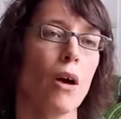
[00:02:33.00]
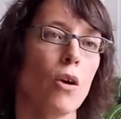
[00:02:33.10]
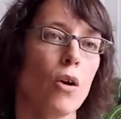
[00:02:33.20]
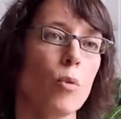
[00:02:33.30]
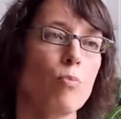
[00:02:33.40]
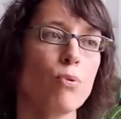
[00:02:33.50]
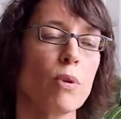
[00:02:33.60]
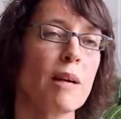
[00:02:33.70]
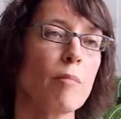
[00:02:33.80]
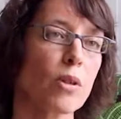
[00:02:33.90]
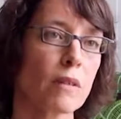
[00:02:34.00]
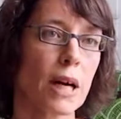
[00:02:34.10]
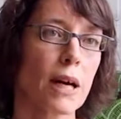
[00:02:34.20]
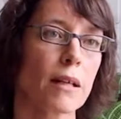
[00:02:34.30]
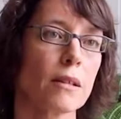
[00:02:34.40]
Euh, pour les
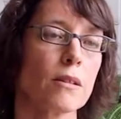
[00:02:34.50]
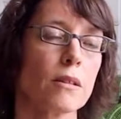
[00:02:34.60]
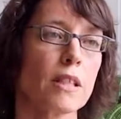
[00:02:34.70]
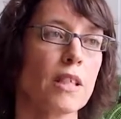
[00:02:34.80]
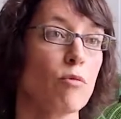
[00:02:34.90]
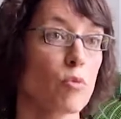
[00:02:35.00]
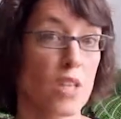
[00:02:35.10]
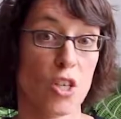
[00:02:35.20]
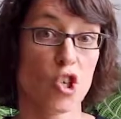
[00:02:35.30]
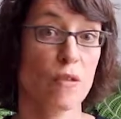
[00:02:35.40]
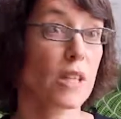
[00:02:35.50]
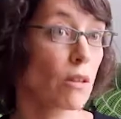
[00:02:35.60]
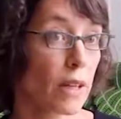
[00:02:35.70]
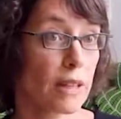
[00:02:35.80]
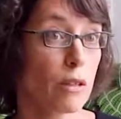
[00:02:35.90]
mandats euh, qui vont s'achever
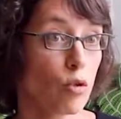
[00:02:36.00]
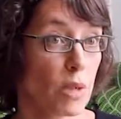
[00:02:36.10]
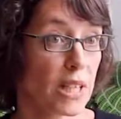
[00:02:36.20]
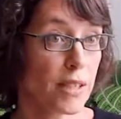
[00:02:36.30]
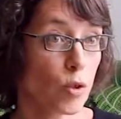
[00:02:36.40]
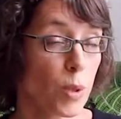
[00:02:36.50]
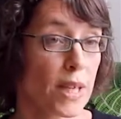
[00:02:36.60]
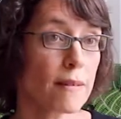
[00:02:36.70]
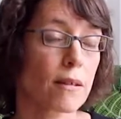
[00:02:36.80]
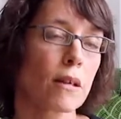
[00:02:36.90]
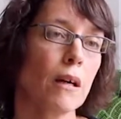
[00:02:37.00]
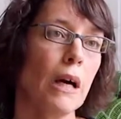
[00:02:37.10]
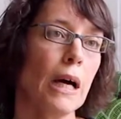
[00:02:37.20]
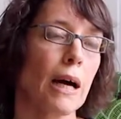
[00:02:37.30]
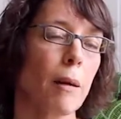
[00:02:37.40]
dans l'année 2018,
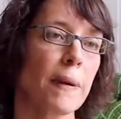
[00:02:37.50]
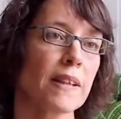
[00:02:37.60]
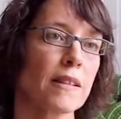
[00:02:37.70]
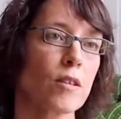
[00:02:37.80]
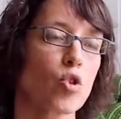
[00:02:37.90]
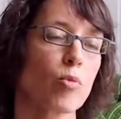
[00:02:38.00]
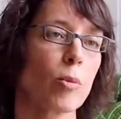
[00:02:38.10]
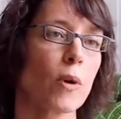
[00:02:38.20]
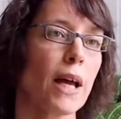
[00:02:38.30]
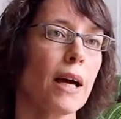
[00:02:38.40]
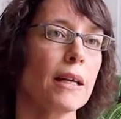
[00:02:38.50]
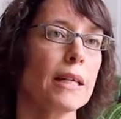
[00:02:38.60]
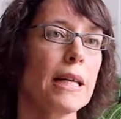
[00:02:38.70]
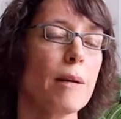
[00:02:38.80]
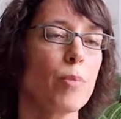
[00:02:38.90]
à partir de ce moment-là,
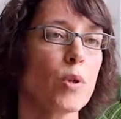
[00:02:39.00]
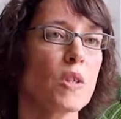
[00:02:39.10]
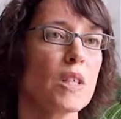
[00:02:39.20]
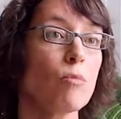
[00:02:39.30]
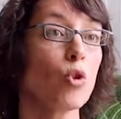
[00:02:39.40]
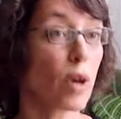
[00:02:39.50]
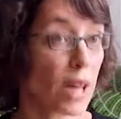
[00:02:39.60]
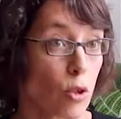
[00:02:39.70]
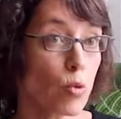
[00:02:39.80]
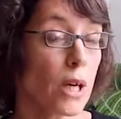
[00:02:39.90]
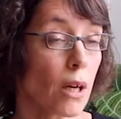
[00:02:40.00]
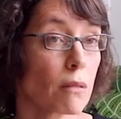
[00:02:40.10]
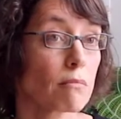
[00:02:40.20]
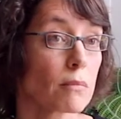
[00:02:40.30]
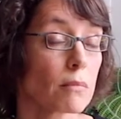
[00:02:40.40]
il est possible de réduire
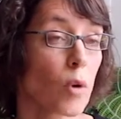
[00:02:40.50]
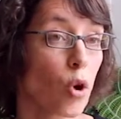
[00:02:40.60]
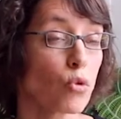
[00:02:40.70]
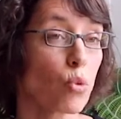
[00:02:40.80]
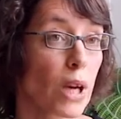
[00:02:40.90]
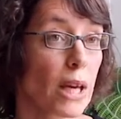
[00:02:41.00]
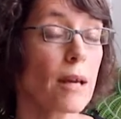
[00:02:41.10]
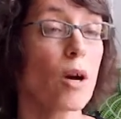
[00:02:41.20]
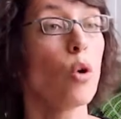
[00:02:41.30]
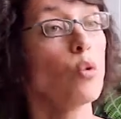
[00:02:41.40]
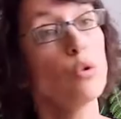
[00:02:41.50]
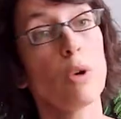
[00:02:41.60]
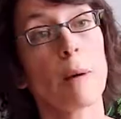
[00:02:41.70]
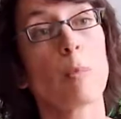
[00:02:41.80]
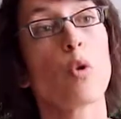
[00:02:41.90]
leur durée ou de
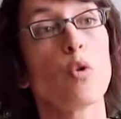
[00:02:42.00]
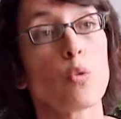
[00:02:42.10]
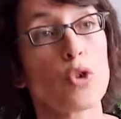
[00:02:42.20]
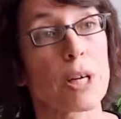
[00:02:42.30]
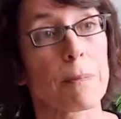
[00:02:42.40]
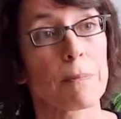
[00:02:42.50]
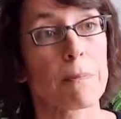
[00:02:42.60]
la prolonger.